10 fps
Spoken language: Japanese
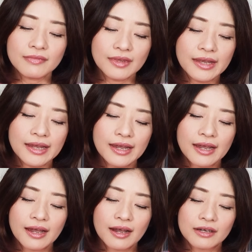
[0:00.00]
で、
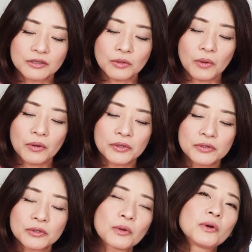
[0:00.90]
そうい
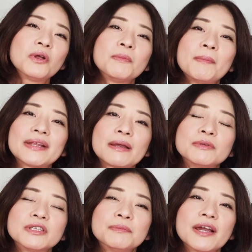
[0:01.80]
うところもまた
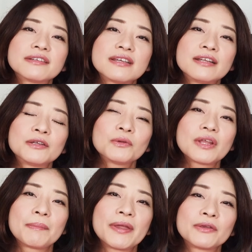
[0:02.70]
娘役さんにとっ
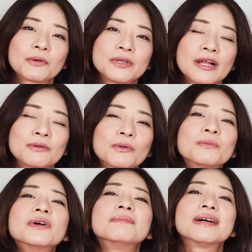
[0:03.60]
ては勉強になると
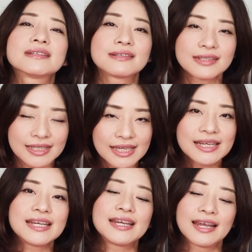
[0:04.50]
思います
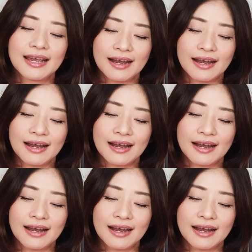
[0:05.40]
し、